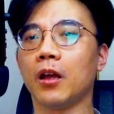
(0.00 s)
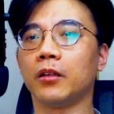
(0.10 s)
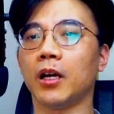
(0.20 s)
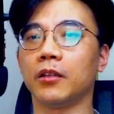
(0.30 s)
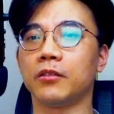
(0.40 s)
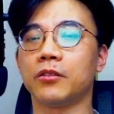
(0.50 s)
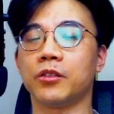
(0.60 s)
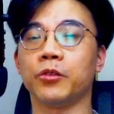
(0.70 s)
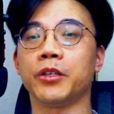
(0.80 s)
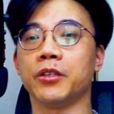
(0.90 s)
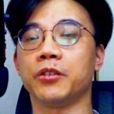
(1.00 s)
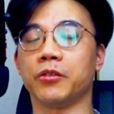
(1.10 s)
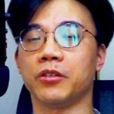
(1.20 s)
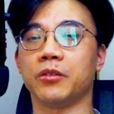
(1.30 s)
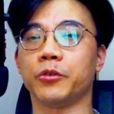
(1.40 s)
那智慧型手
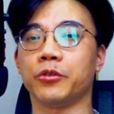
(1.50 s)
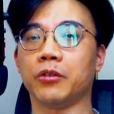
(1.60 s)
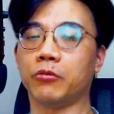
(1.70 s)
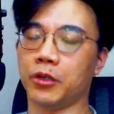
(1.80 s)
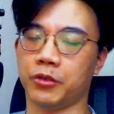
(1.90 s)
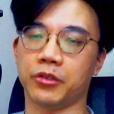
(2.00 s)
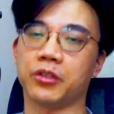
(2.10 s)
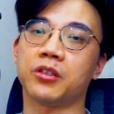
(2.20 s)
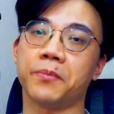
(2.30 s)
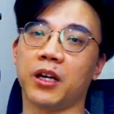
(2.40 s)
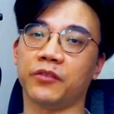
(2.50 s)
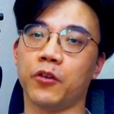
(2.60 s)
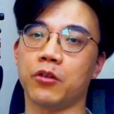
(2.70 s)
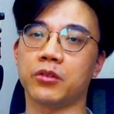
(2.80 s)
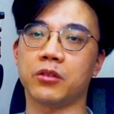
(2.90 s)
机怎么说？我就是
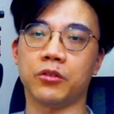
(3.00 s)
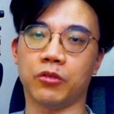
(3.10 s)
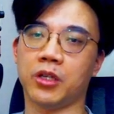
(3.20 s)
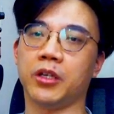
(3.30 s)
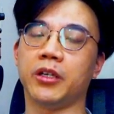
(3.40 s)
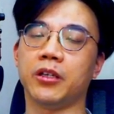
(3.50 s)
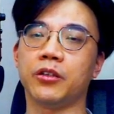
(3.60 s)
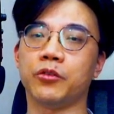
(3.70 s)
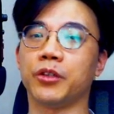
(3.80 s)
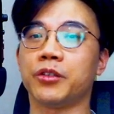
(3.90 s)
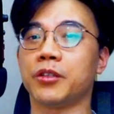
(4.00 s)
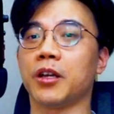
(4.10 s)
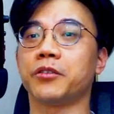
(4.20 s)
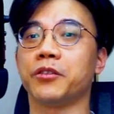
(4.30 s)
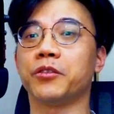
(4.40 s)
smartphones 就可以了，所以智
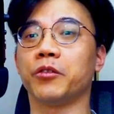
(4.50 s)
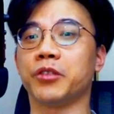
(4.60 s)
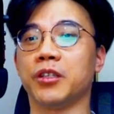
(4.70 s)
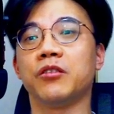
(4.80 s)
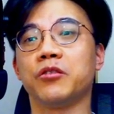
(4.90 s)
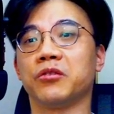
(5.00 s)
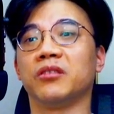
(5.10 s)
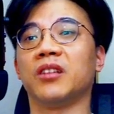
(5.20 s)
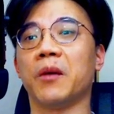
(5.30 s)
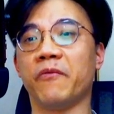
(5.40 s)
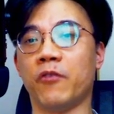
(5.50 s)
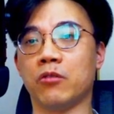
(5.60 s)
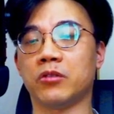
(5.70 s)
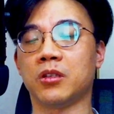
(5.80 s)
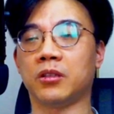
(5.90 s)
障型手机就是 dumb
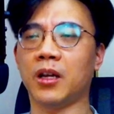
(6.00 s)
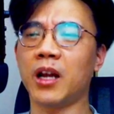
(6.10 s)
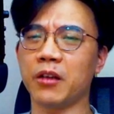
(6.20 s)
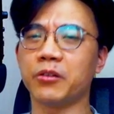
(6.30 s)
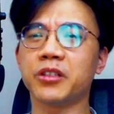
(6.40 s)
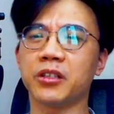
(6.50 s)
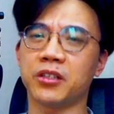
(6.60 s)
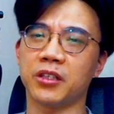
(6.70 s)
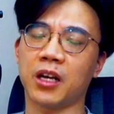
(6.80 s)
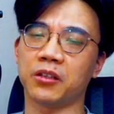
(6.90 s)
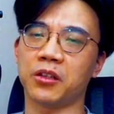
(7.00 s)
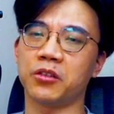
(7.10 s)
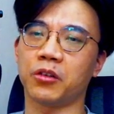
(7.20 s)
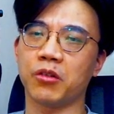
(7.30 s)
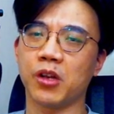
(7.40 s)
phones。当然还有一些其他的那
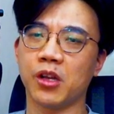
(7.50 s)
种。